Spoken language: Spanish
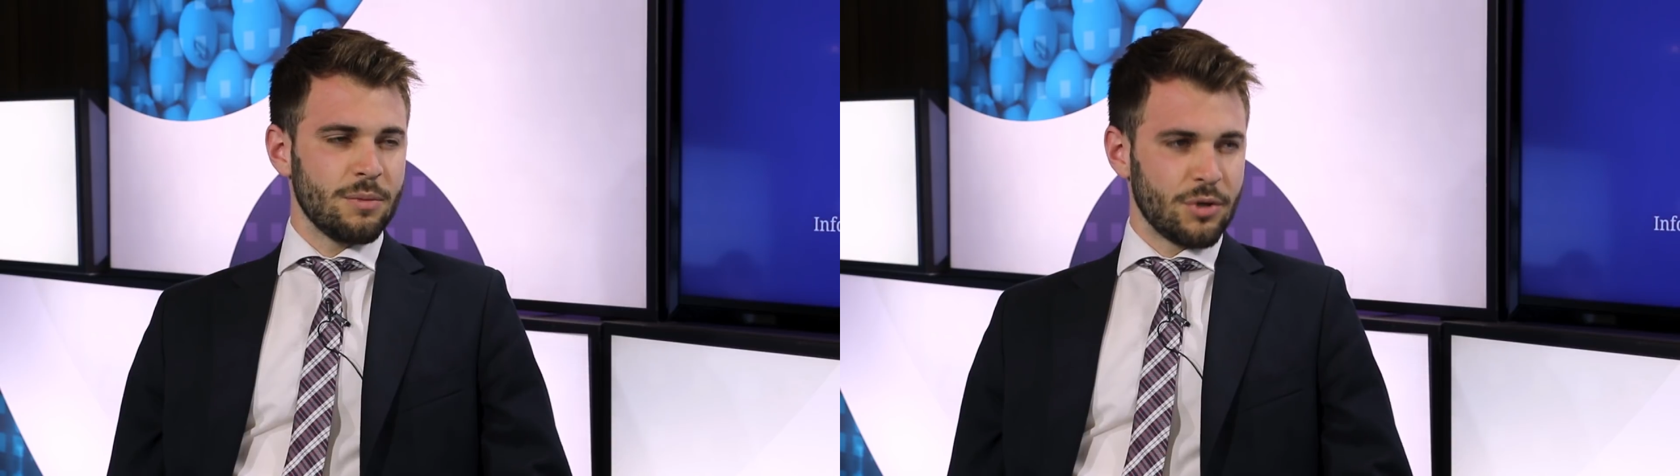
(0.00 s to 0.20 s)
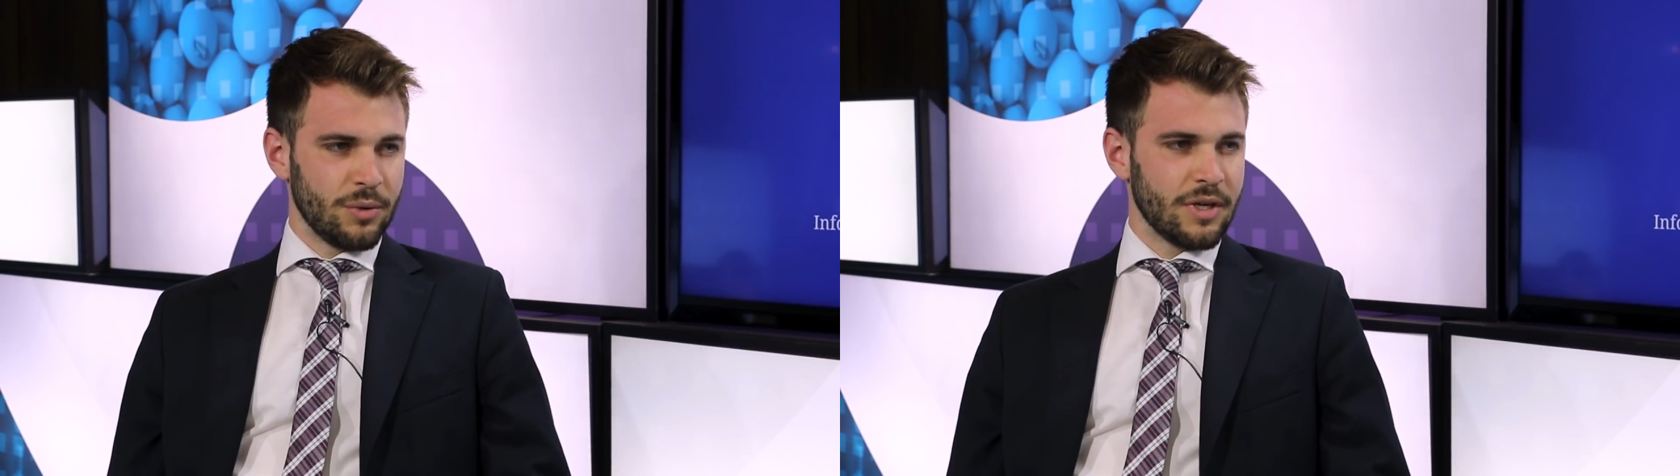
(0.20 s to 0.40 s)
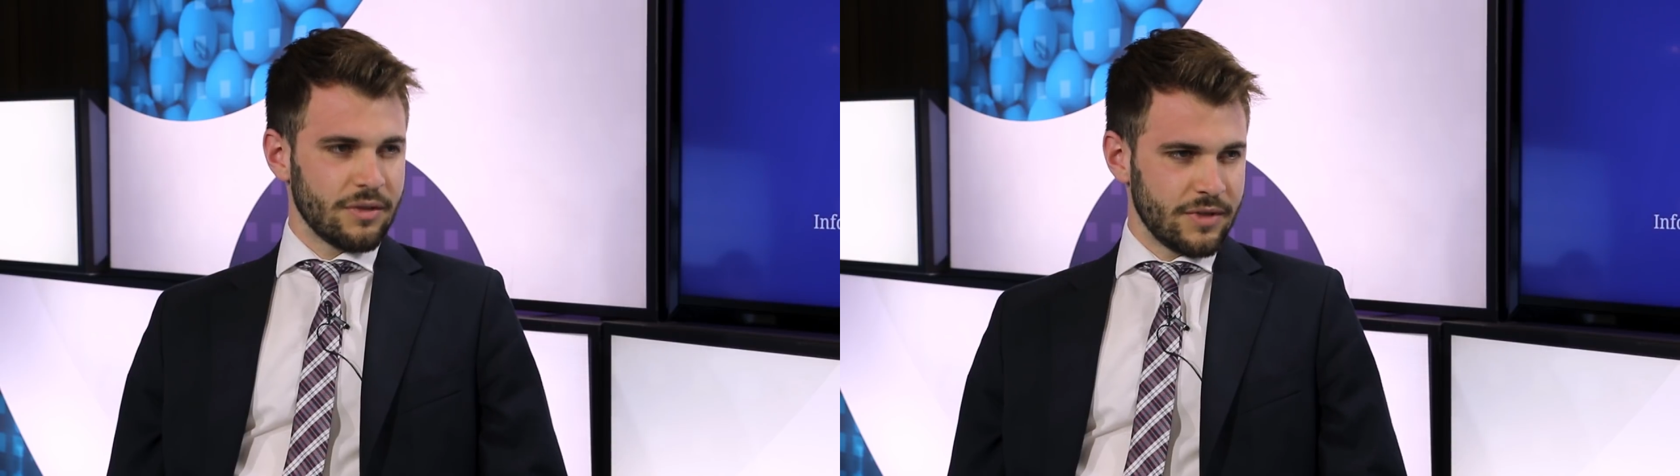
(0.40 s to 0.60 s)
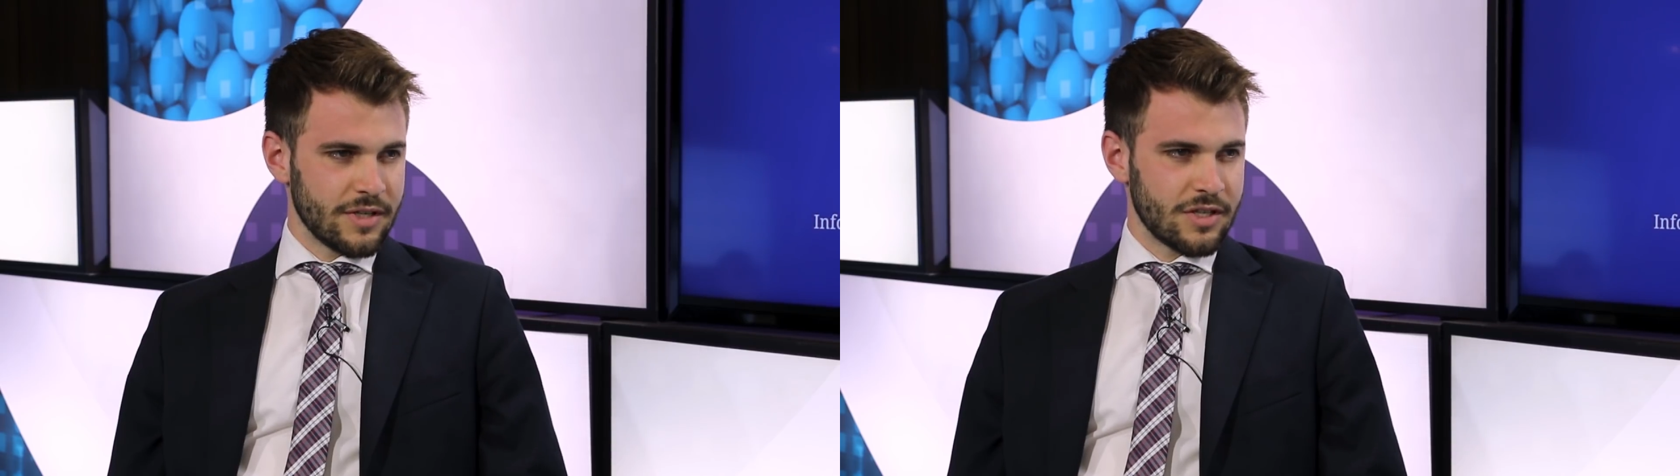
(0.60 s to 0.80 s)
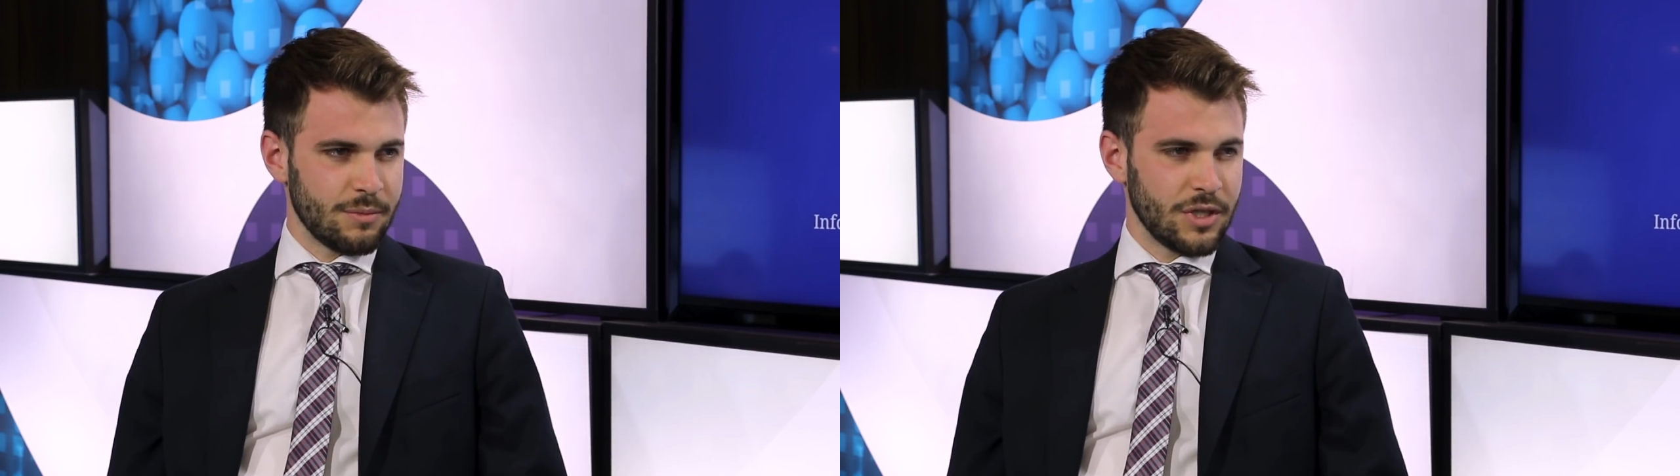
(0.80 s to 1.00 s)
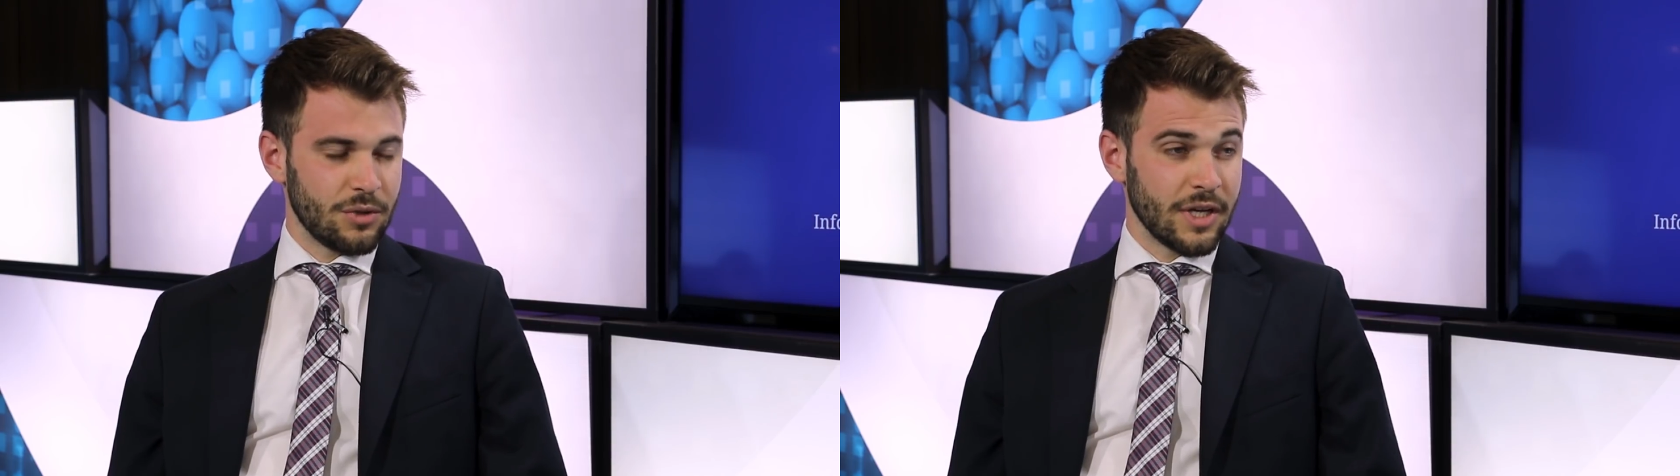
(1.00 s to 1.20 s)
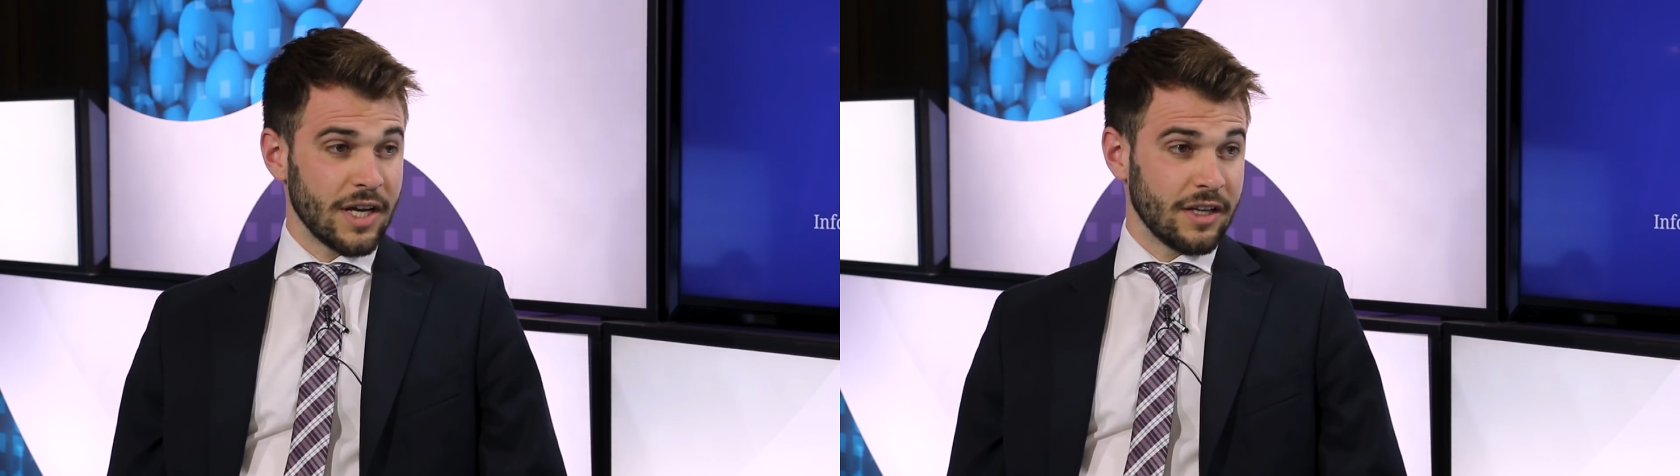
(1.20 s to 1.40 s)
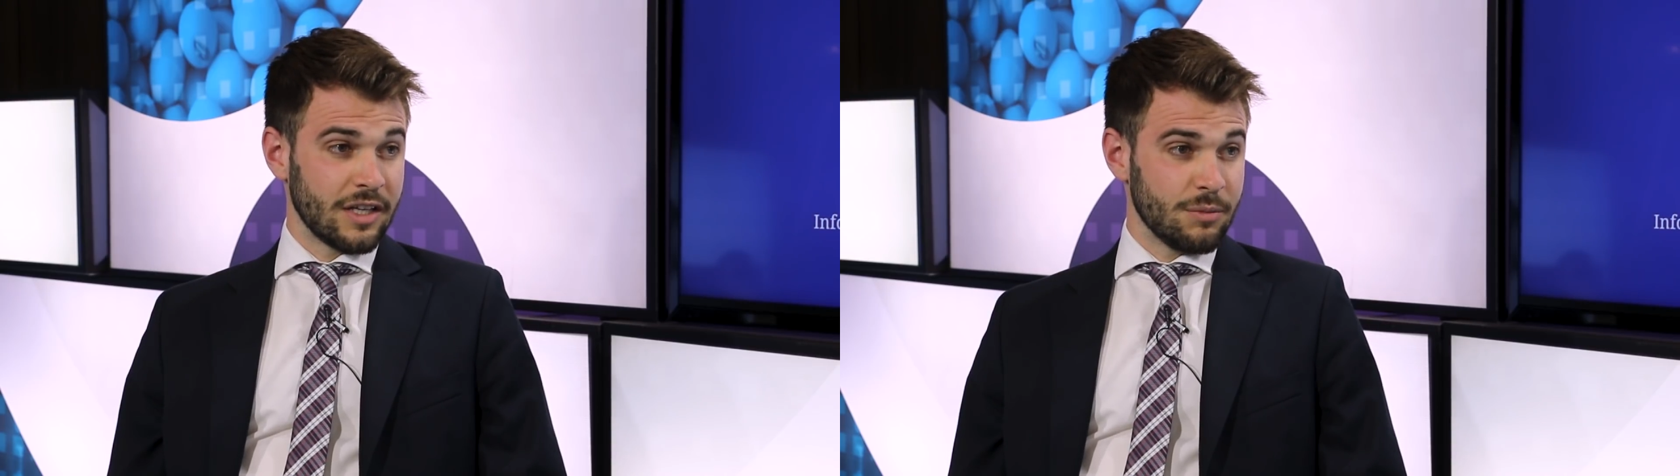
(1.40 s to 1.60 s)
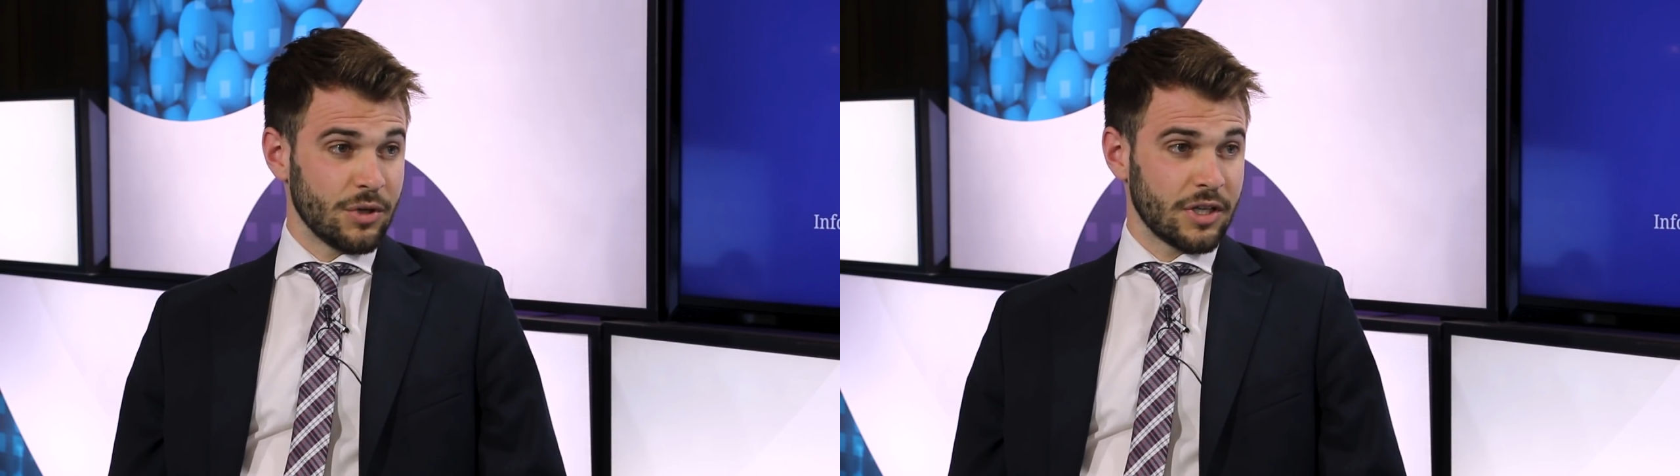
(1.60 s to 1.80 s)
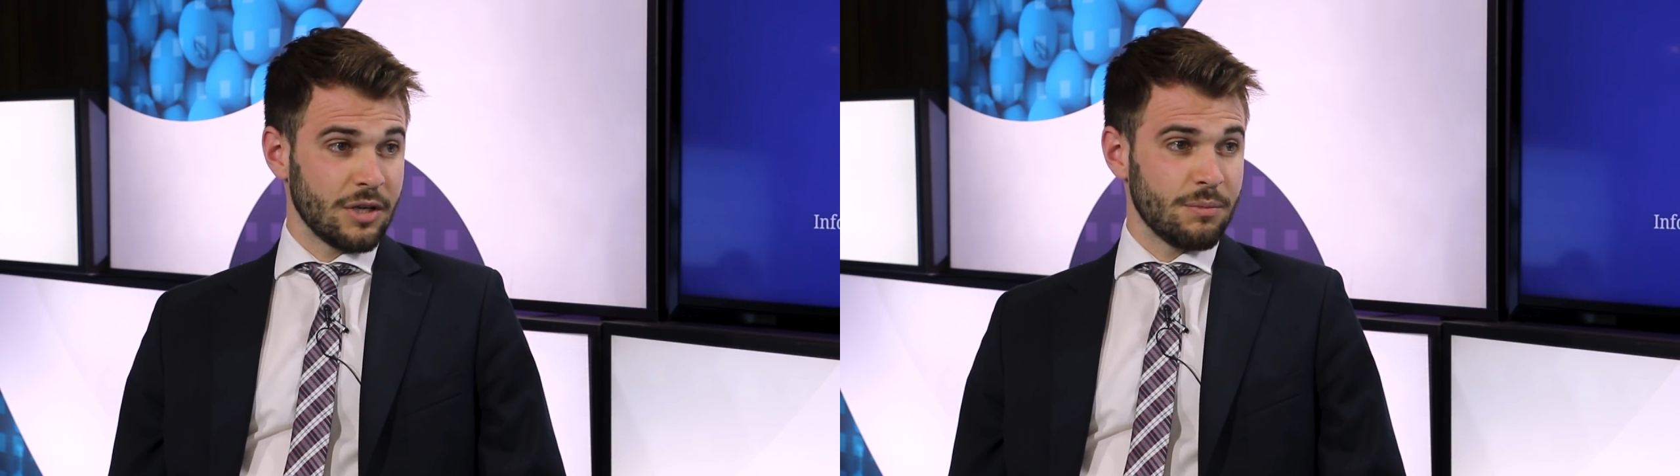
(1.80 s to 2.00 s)
de proveer de financiamiento en canje,
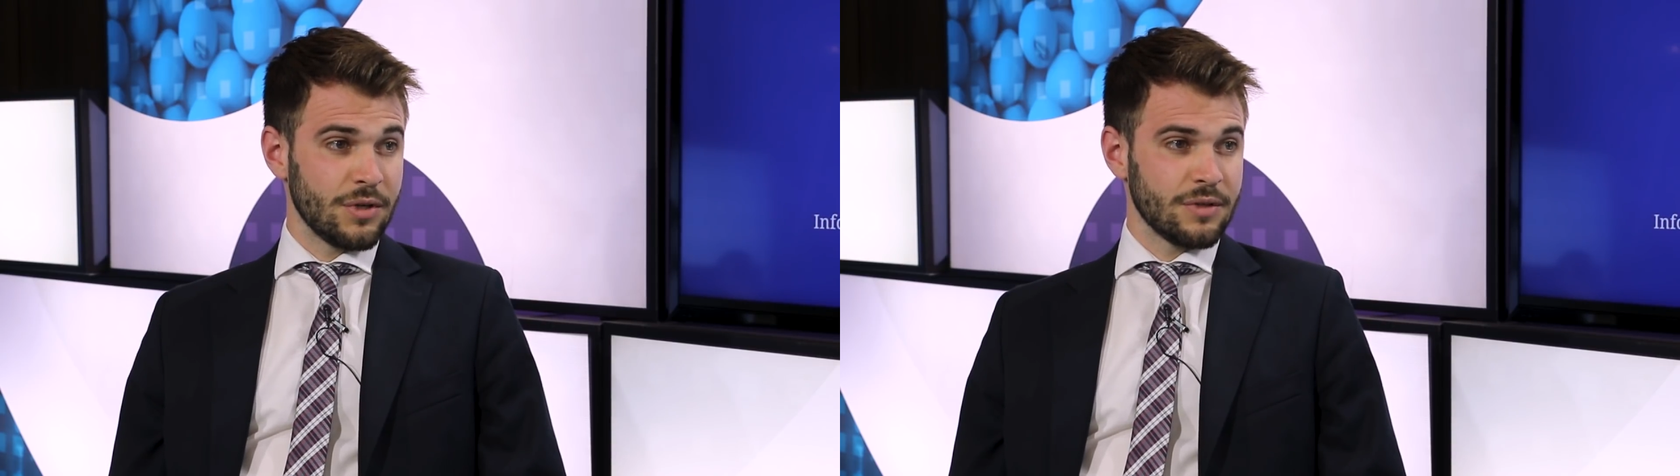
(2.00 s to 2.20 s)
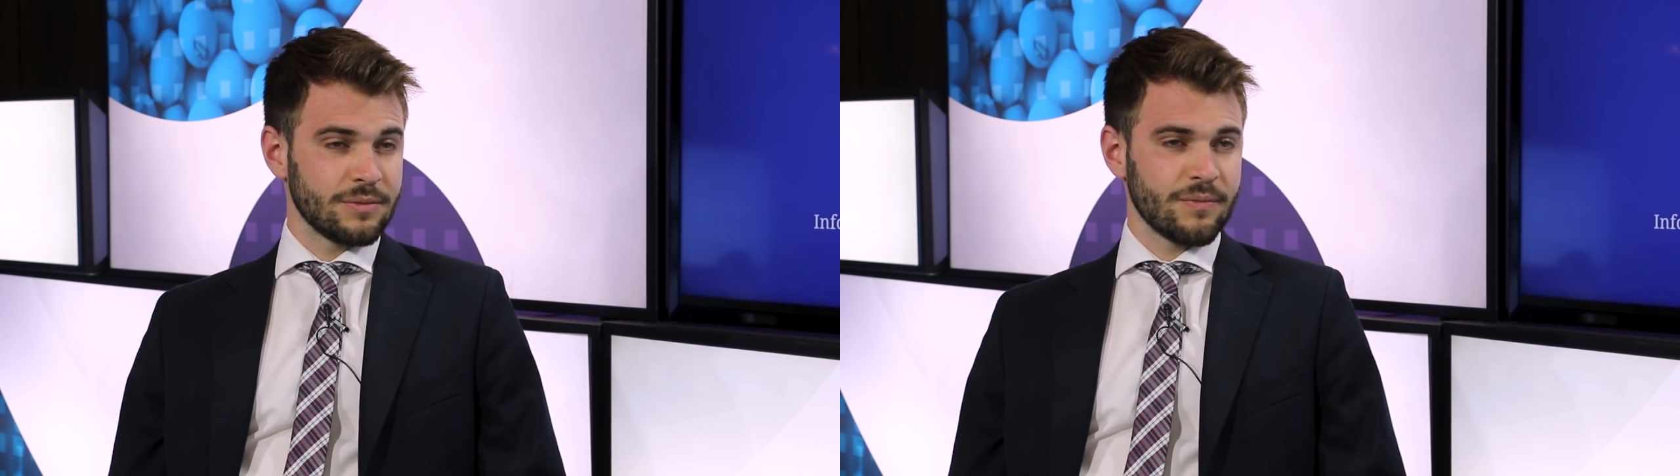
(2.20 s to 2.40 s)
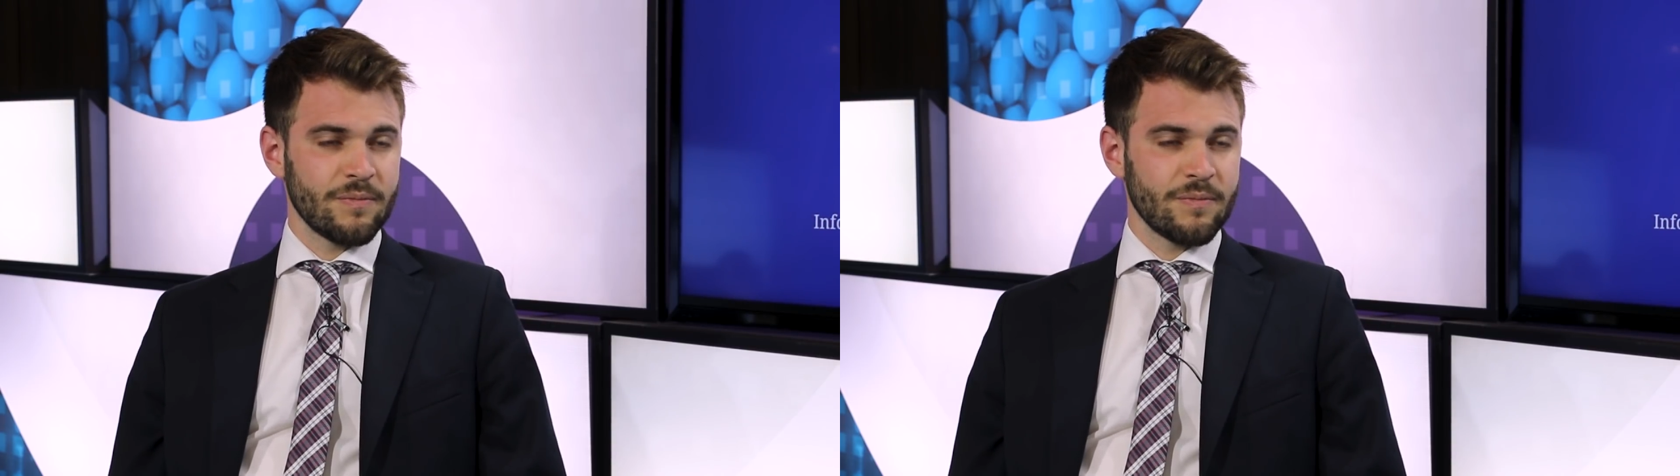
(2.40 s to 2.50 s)
por ejemplo,